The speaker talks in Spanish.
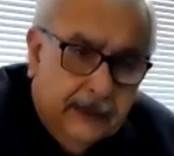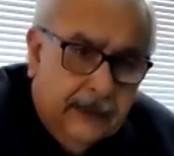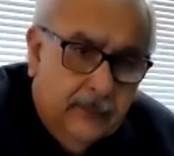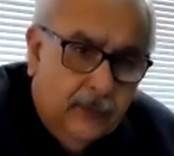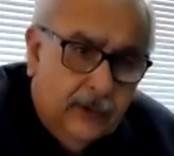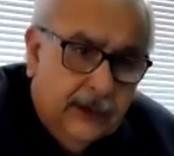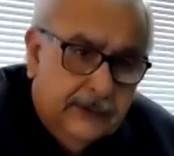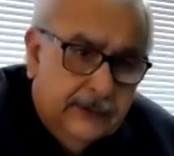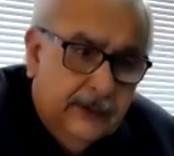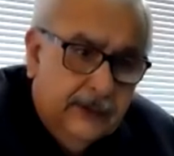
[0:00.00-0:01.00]
la
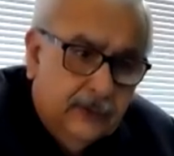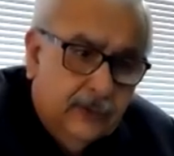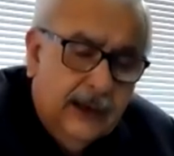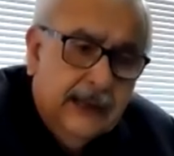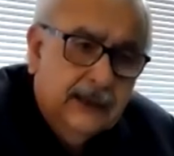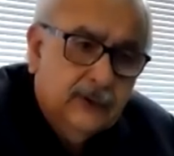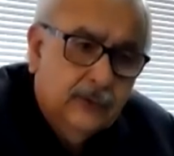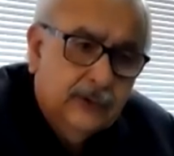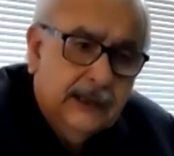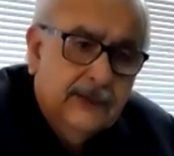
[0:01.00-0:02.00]
democracia venezolana,
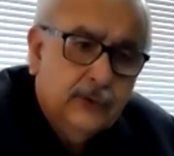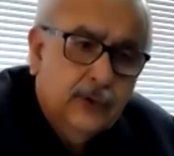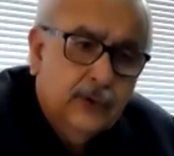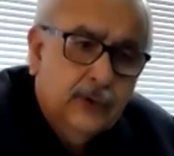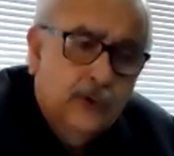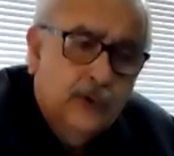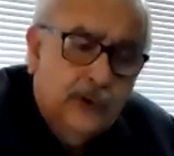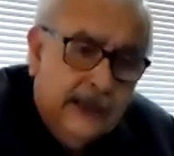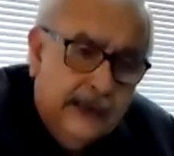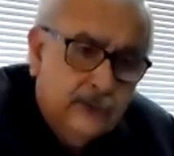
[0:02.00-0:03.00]
son tantos
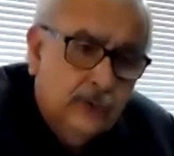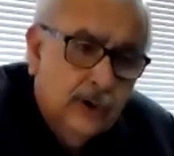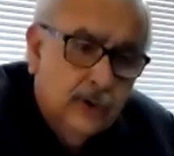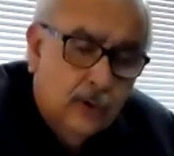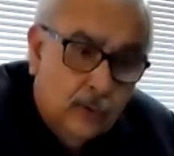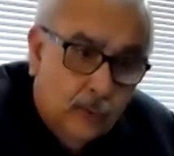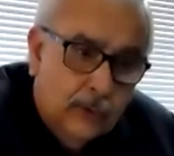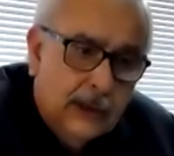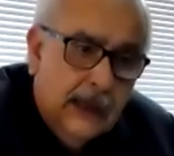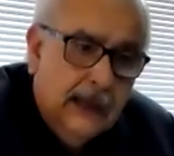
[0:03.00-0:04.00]
derechos
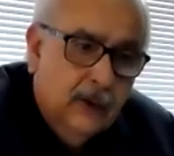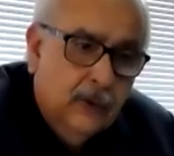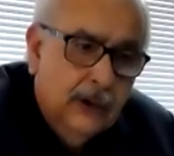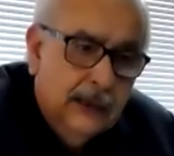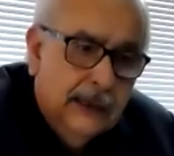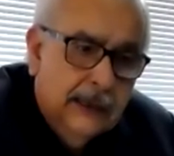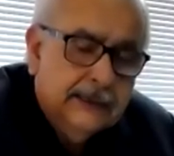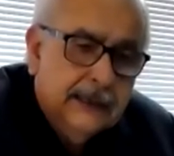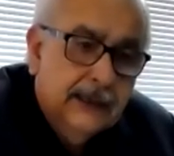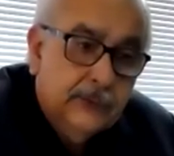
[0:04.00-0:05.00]
conculcados, es
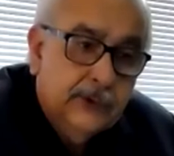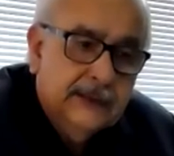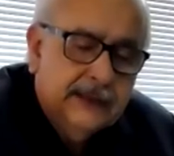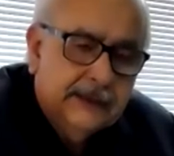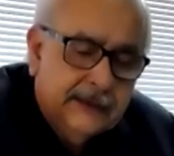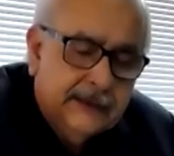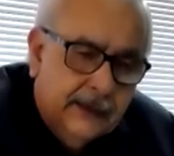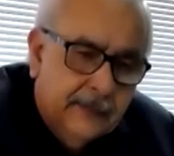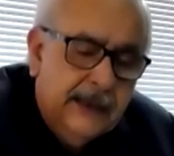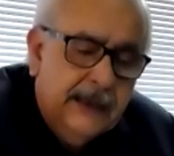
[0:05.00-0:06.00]
tanto el
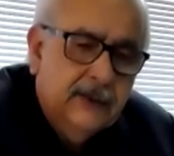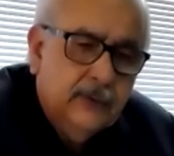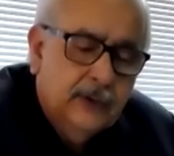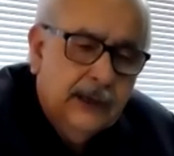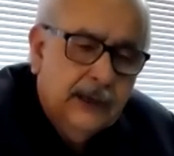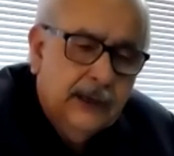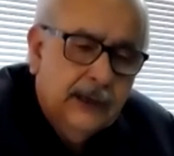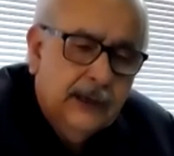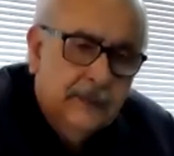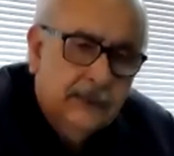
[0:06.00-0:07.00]
cercenamiento del
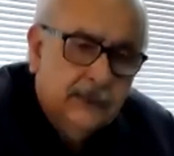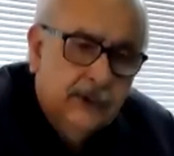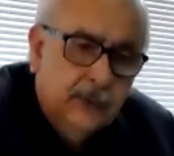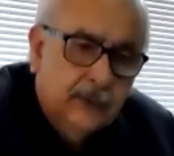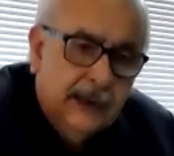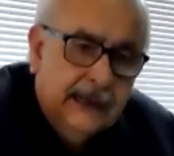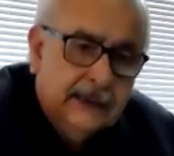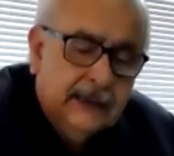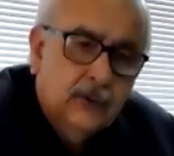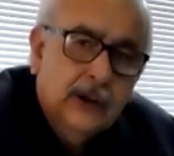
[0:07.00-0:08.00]
espacio
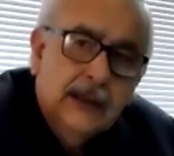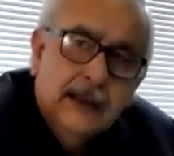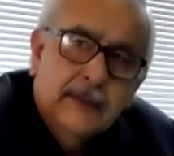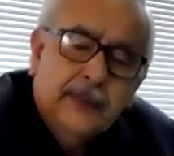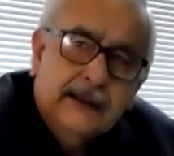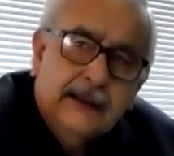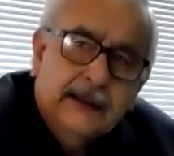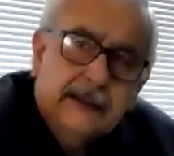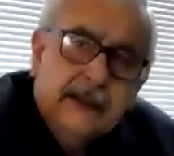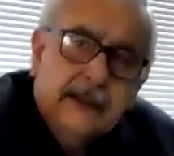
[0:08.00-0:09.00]
democrático, que
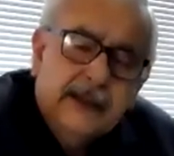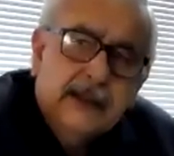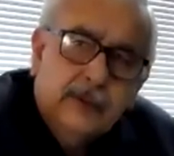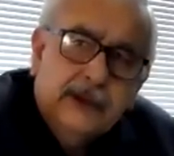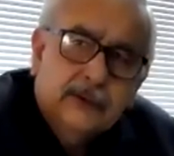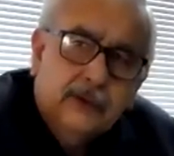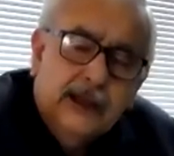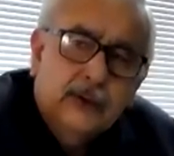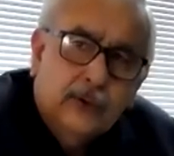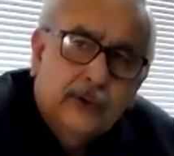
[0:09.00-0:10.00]
prácticamente los venezolanos
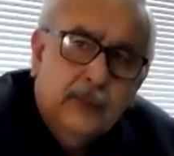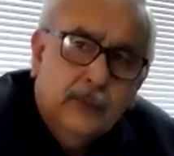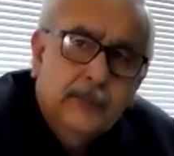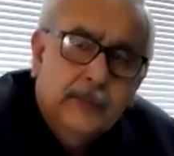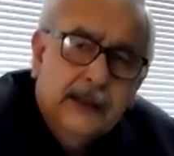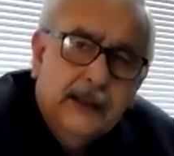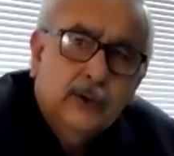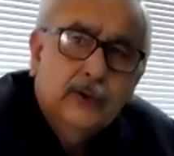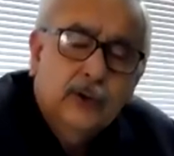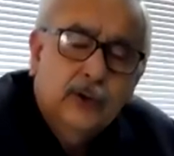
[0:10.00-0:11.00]
corremos el peligro
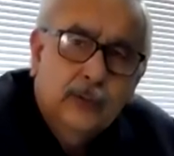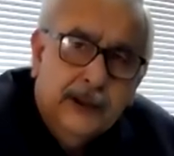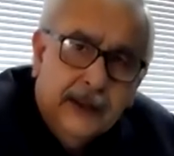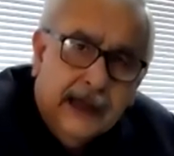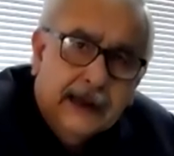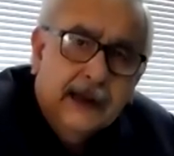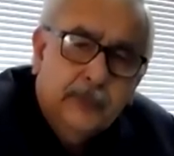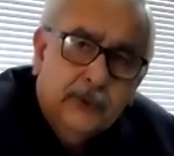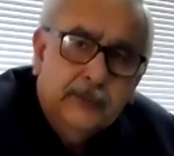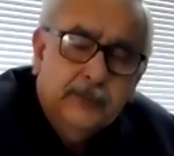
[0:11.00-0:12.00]
de olvidarla
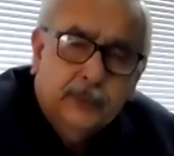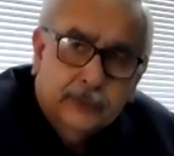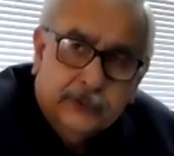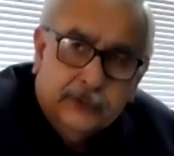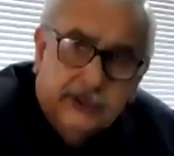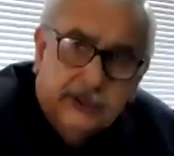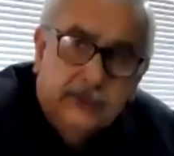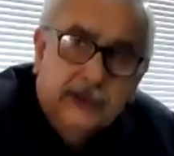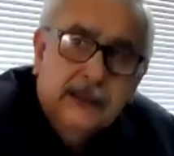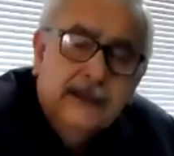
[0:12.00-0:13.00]
por imposible,
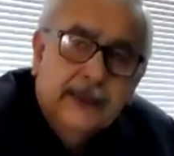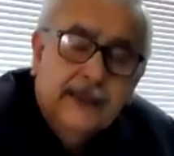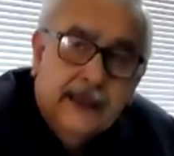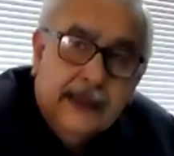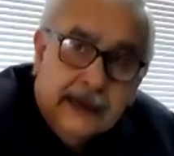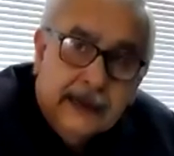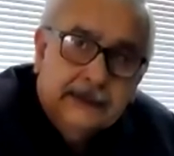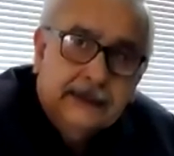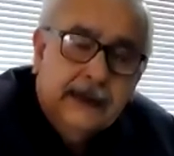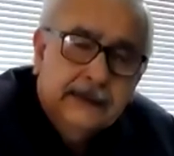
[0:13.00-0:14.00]
de dejarla
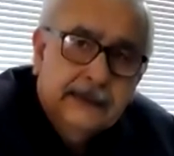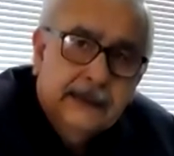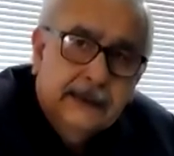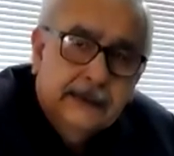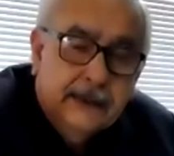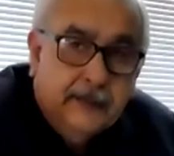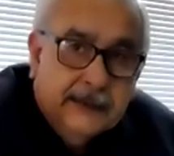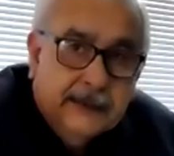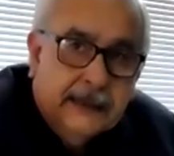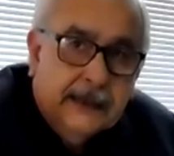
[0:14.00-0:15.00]
atrás de
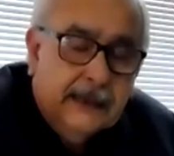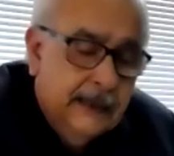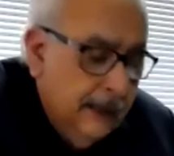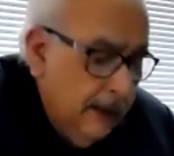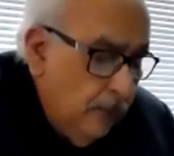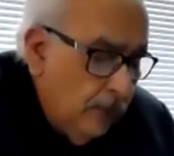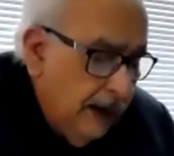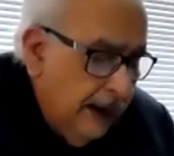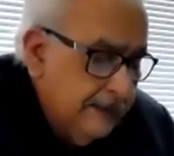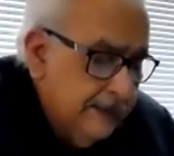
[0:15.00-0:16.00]
pensar que la
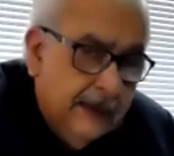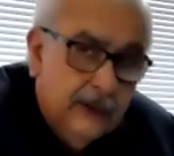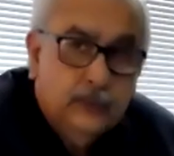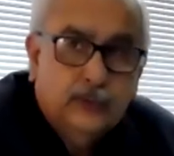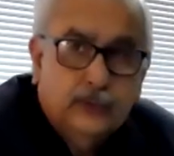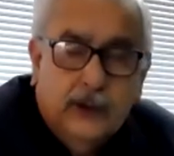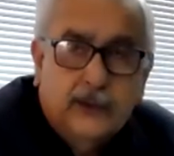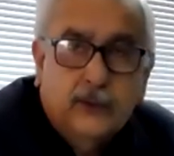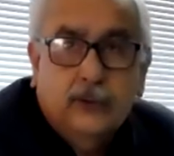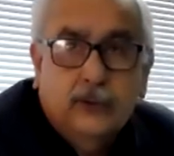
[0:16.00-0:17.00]
democracia es un
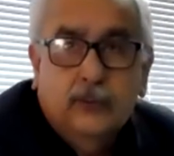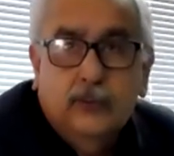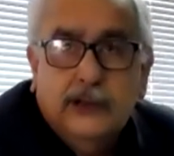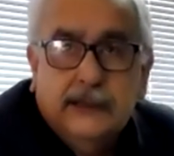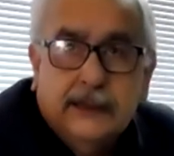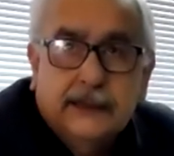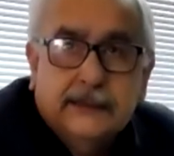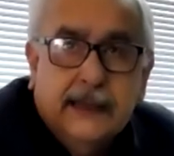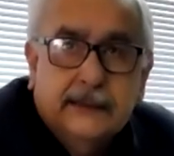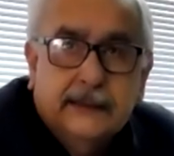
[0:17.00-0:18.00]
sueño muy
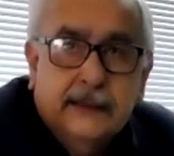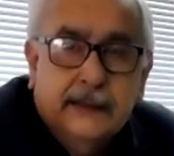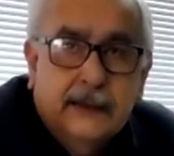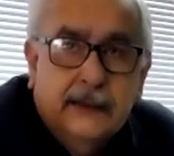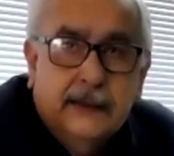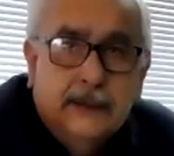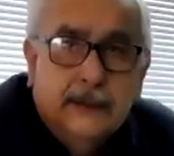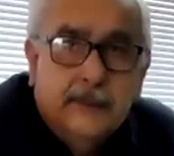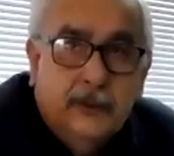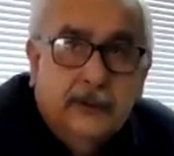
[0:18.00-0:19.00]
interesante,
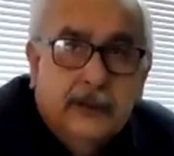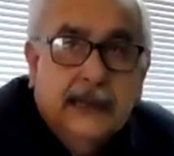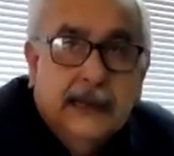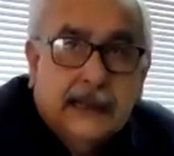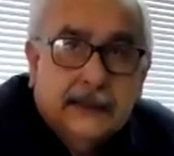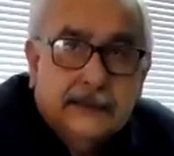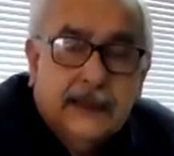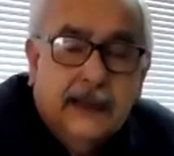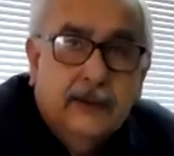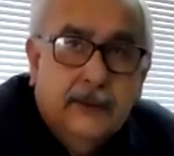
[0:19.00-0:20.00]
pero
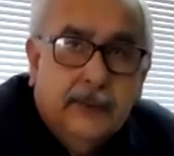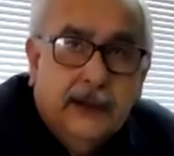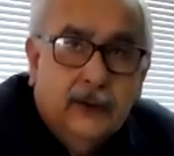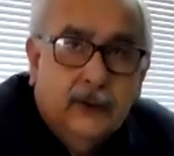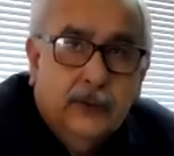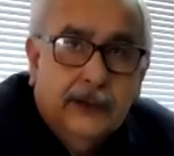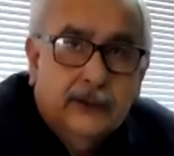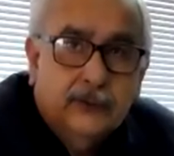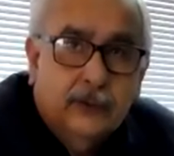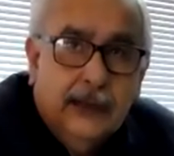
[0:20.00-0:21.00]
inalcanzable para los
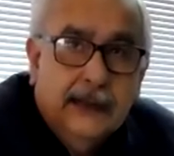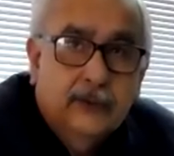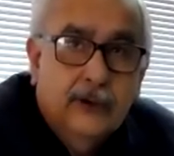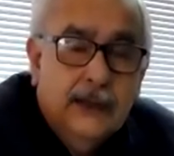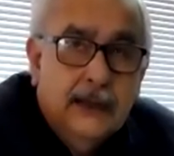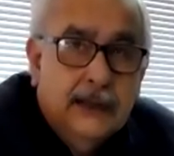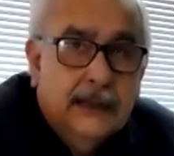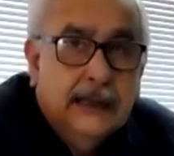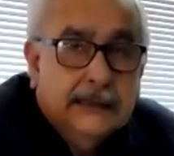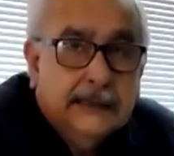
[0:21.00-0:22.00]
venezolanos y
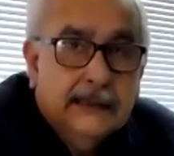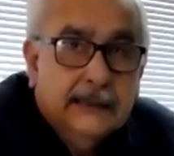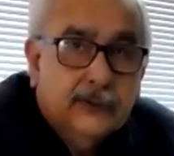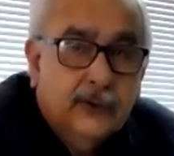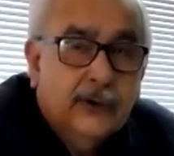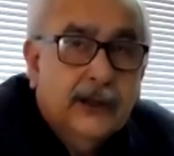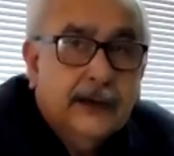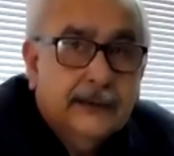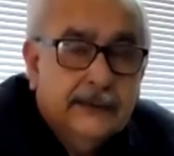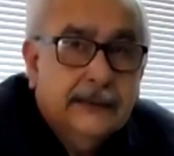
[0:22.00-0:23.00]
la tentación es
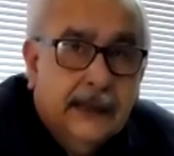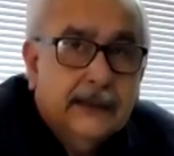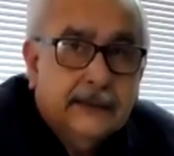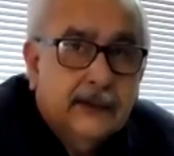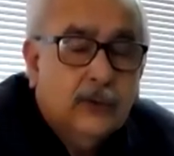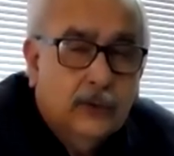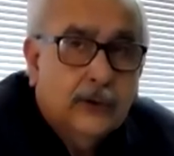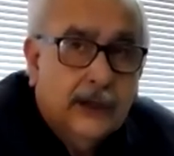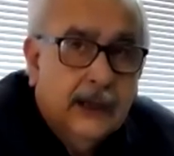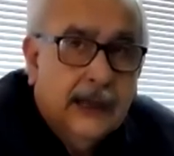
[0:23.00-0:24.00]
resignarse con lo
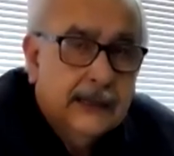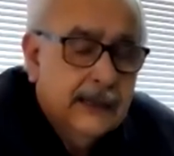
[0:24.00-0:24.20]
que hay.